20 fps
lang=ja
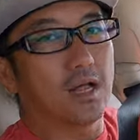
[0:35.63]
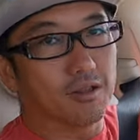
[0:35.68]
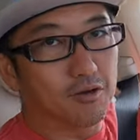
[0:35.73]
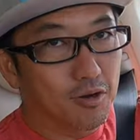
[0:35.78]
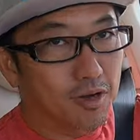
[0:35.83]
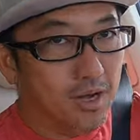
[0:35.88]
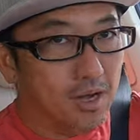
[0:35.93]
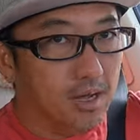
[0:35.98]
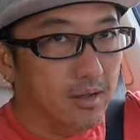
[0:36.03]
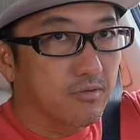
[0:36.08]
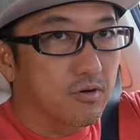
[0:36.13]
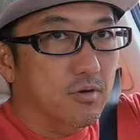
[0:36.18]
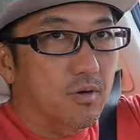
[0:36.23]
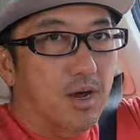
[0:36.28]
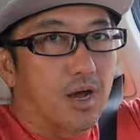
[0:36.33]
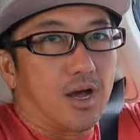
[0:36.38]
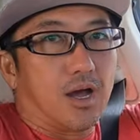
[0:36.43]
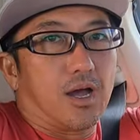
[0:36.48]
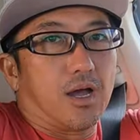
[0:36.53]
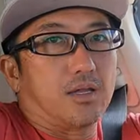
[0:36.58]
Hi
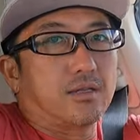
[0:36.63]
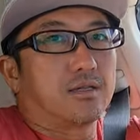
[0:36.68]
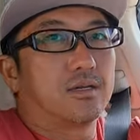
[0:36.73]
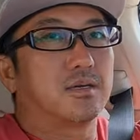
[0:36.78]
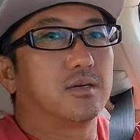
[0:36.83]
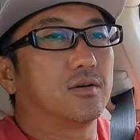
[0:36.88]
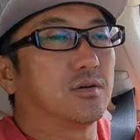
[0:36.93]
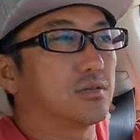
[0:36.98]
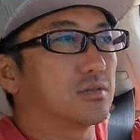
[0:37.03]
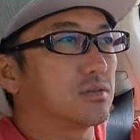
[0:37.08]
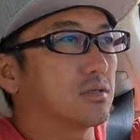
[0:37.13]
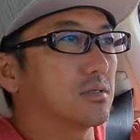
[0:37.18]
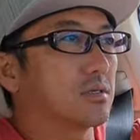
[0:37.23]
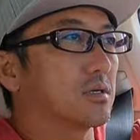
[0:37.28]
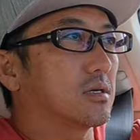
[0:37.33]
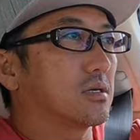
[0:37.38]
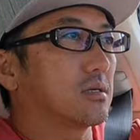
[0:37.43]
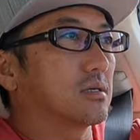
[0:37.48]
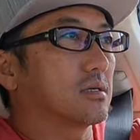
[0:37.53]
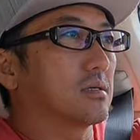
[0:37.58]
everyone、 本当
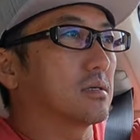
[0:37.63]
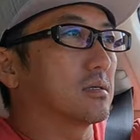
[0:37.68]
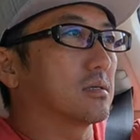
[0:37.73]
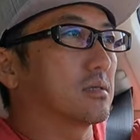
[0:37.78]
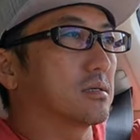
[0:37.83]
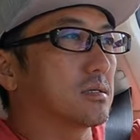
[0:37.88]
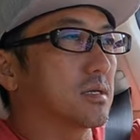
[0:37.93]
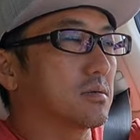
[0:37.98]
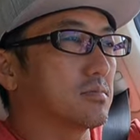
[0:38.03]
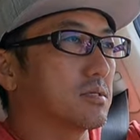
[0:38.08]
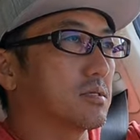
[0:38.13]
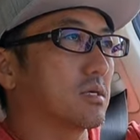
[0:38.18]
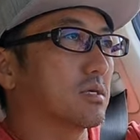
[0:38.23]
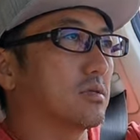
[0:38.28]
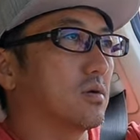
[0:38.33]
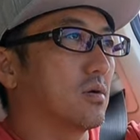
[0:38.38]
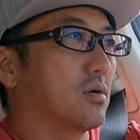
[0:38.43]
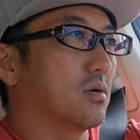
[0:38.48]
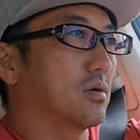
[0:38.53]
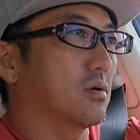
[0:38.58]
に久々
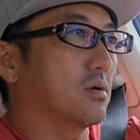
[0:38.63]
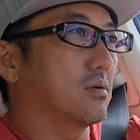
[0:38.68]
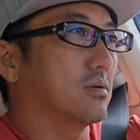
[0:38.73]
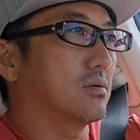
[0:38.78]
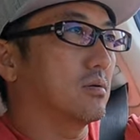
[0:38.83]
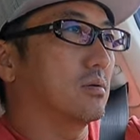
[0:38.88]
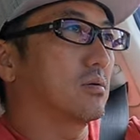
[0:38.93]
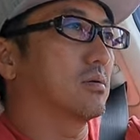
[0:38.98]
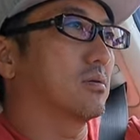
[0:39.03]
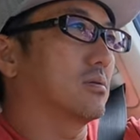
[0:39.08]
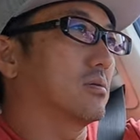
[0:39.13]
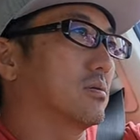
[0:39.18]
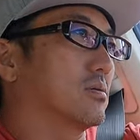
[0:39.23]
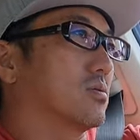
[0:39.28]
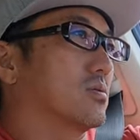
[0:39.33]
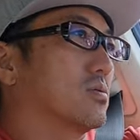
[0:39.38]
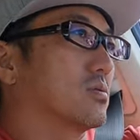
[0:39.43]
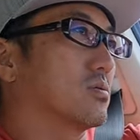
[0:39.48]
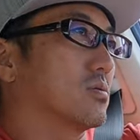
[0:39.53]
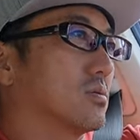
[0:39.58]
の
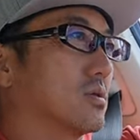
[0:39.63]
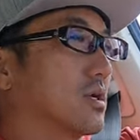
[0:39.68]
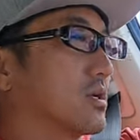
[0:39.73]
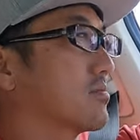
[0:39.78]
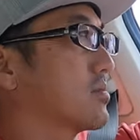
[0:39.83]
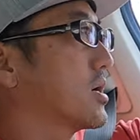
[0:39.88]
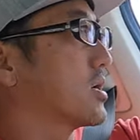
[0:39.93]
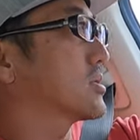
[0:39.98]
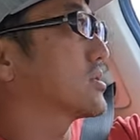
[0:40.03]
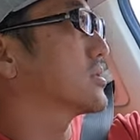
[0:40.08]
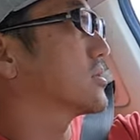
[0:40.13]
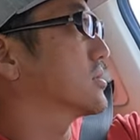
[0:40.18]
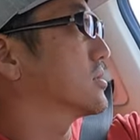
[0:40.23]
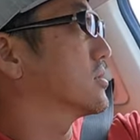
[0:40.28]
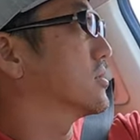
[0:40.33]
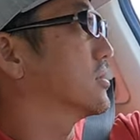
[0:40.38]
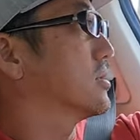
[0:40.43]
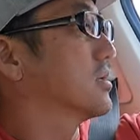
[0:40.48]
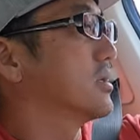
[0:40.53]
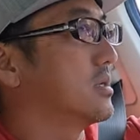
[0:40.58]
投稿になります。
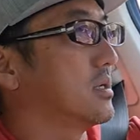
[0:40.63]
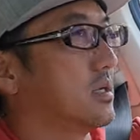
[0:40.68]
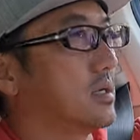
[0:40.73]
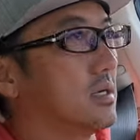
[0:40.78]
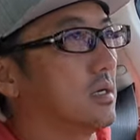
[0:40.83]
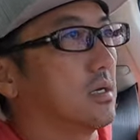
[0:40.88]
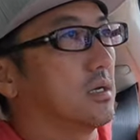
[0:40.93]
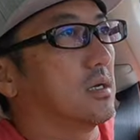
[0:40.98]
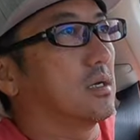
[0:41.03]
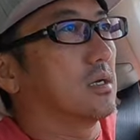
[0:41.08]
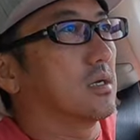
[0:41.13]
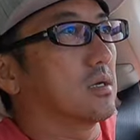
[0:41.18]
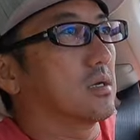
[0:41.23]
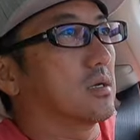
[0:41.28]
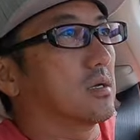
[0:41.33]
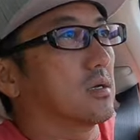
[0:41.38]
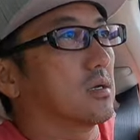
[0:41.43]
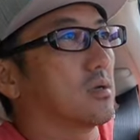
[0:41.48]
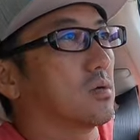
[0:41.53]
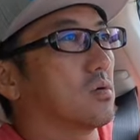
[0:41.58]

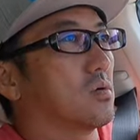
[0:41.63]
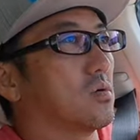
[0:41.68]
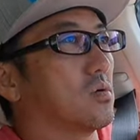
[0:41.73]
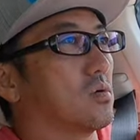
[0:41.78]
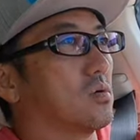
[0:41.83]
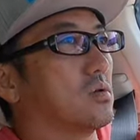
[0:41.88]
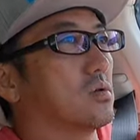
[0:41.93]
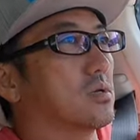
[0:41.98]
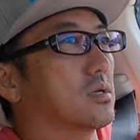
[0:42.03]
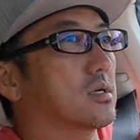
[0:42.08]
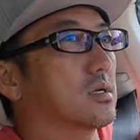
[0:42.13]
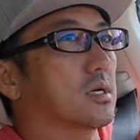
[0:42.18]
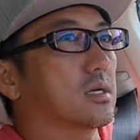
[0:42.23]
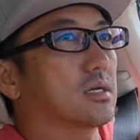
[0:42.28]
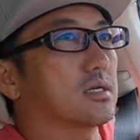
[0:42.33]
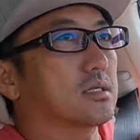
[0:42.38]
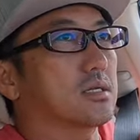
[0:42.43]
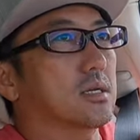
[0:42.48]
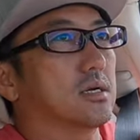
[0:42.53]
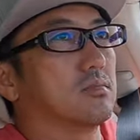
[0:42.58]
このいっか
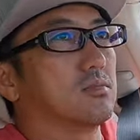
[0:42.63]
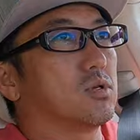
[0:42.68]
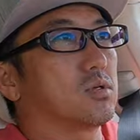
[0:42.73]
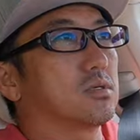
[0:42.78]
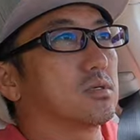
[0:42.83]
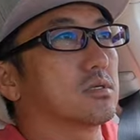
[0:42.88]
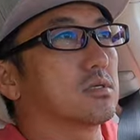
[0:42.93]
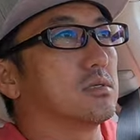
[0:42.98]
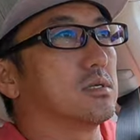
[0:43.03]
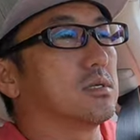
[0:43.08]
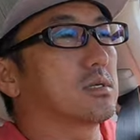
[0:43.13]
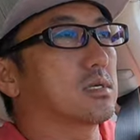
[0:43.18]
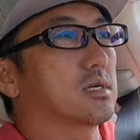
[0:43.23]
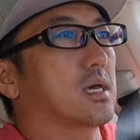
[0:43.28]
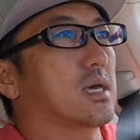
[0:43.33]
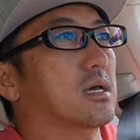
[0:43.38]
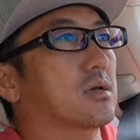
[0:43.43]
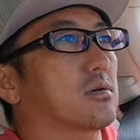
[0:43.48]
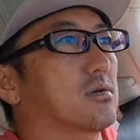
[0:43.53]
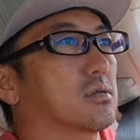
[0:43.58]
げつかん僕
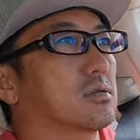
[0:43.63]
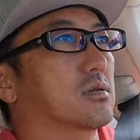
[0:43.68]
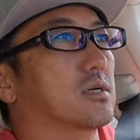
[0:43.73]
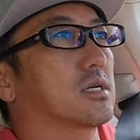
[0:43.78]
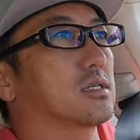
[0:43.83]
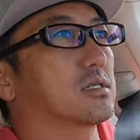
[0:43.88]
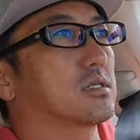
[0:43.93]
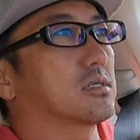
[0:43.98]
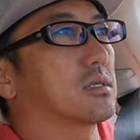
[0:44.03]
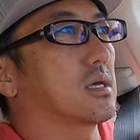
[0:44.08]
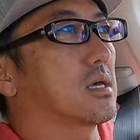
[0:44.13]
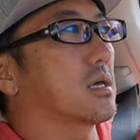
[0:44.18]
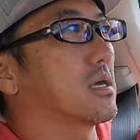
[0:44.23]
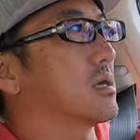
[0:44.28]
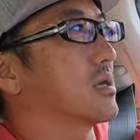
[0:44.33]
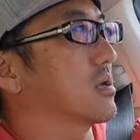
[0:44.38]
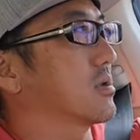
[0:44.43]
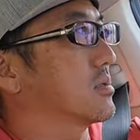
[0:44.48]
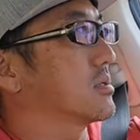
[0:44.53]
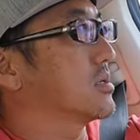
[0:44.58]
結構忙しく
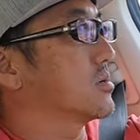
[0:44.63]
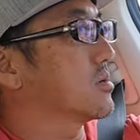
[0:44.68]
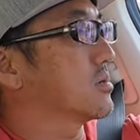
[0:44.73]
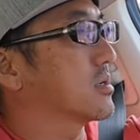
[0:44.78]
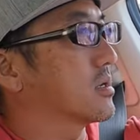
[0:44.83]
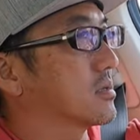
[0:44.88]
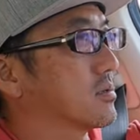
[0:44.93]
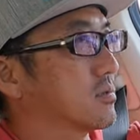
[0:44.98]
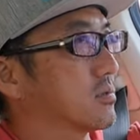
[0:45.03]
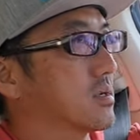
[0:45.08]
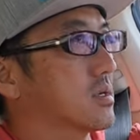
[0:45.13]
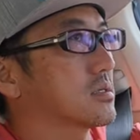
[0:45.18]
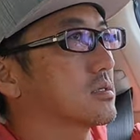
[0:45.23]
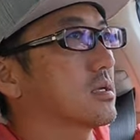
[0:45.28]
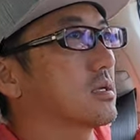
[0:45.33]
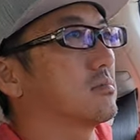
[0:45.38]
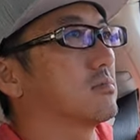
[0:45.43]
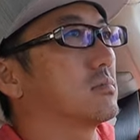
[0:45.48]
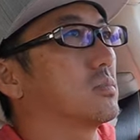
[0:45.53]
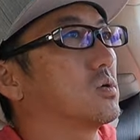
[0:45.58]
て、日本からのお客
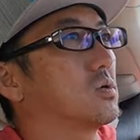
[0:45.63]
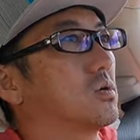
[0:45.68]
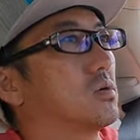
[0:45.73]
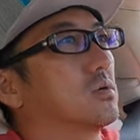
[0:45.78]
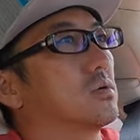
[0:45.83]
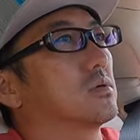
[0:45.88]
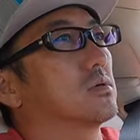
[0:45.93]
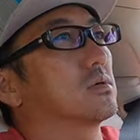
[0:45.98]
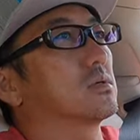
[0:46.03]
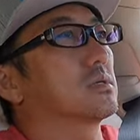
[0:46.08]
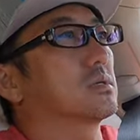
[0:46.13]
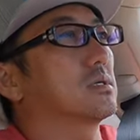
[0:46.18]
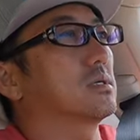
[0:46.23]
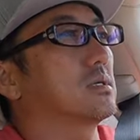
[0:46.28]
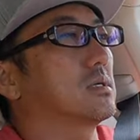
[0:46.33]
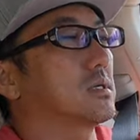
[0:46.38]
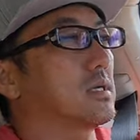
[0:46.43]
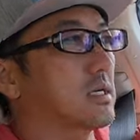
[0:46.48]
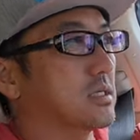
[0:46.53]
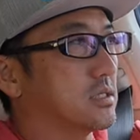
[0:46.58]
さんも
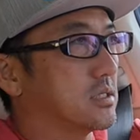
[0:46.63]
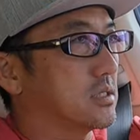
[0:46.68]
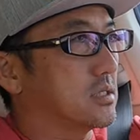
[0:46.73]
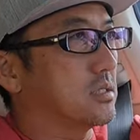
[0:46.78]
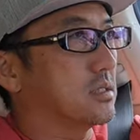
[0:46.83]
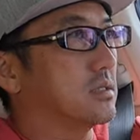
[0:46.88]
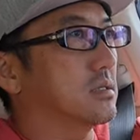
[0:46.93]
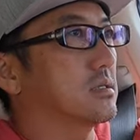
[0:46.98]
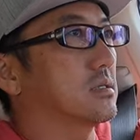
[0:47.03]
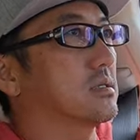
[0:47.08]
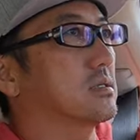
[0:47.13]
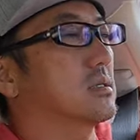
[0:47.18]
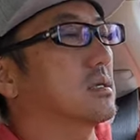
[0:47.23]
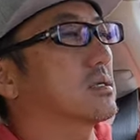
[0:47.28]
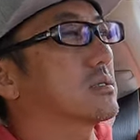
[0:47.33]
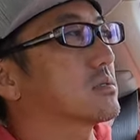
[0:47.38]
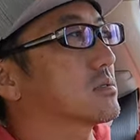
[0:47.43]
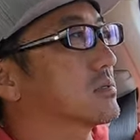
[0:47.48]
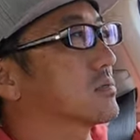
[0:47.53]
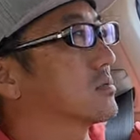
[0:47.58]
いたし、
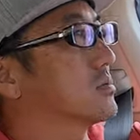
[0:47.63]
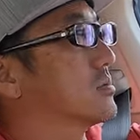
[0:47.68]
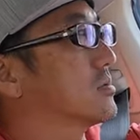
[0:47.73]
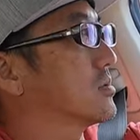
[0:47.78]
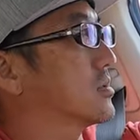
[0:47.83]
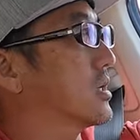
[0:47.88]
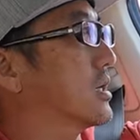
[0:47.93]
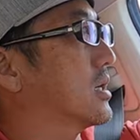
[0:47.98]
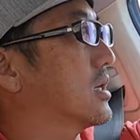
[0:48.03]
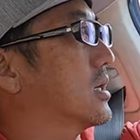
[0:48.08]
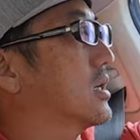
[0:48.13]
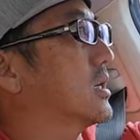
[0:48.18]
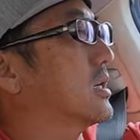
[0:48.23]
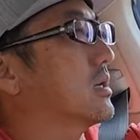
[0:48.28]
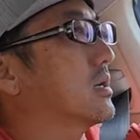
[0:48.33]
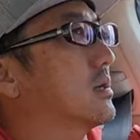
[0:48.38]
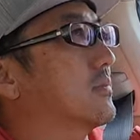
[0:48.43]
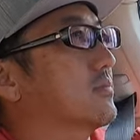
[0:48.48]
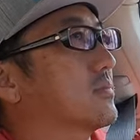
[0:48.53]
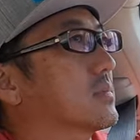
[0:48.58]
エスクロー
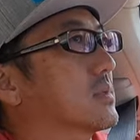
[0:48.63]
が、